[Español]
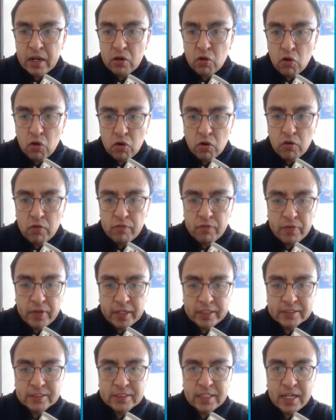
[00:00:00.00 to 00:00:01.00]
con
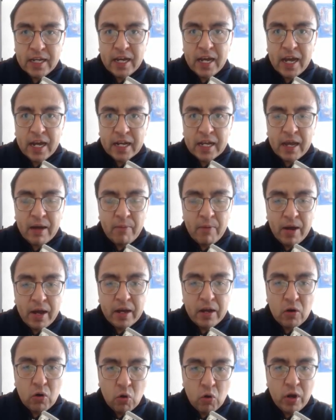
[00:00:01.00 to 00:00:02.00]
confianza acá
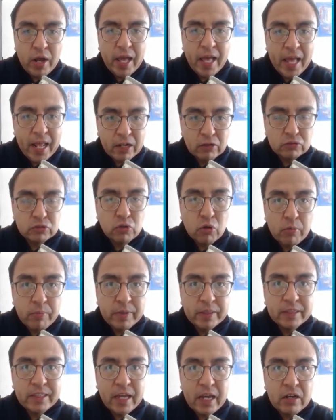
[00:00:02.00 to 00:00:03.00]
abajo en los
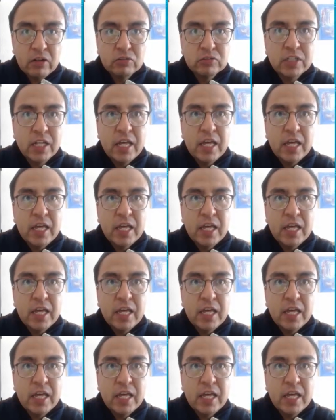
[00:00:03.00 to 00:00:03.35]
comentarios